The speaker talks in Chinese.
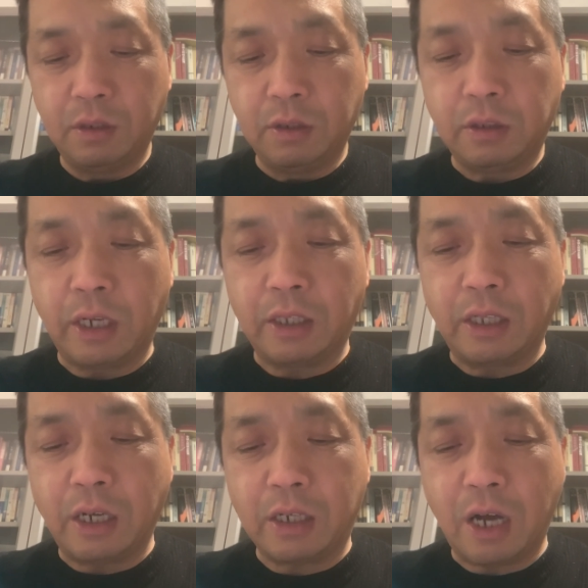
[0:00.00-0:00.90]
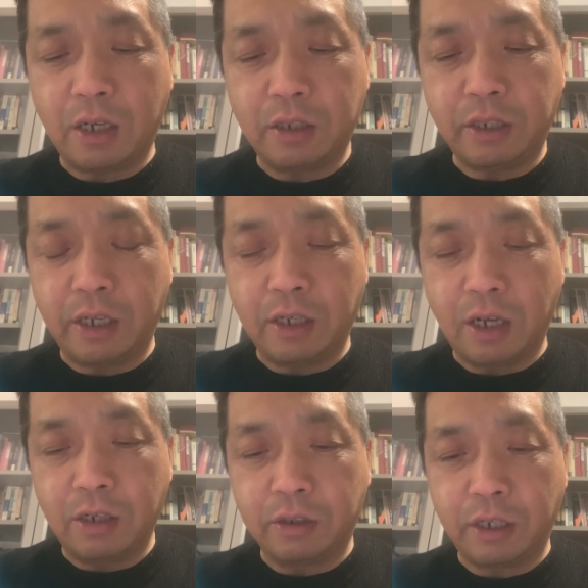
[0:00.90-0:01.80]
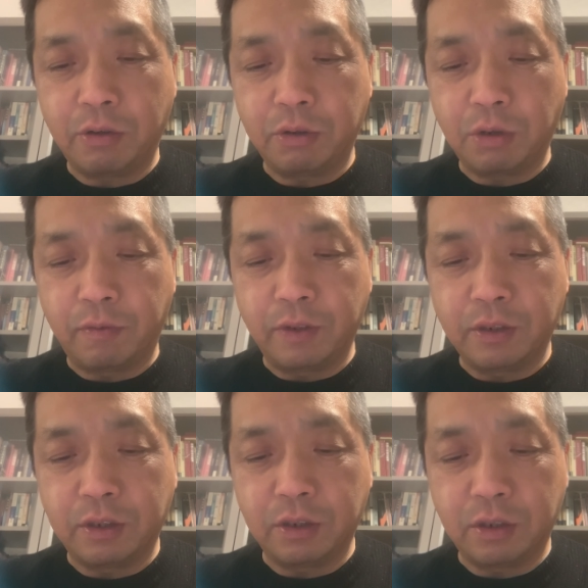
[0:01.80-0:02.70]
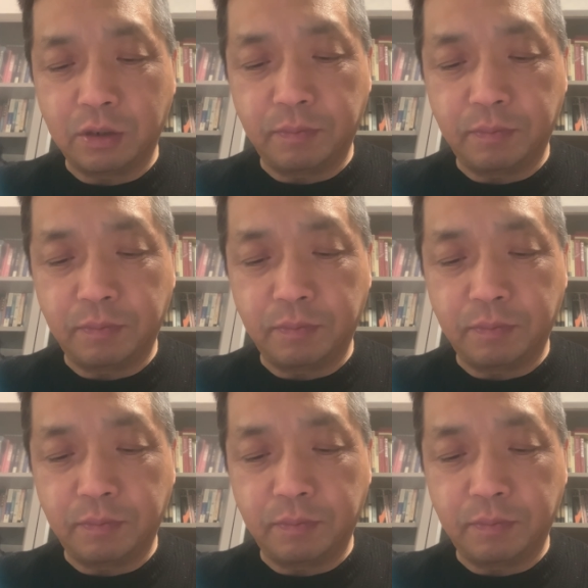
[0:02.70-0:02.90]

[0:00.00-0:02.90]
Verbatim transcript: 再给大家看看这个啊，这有一段文字，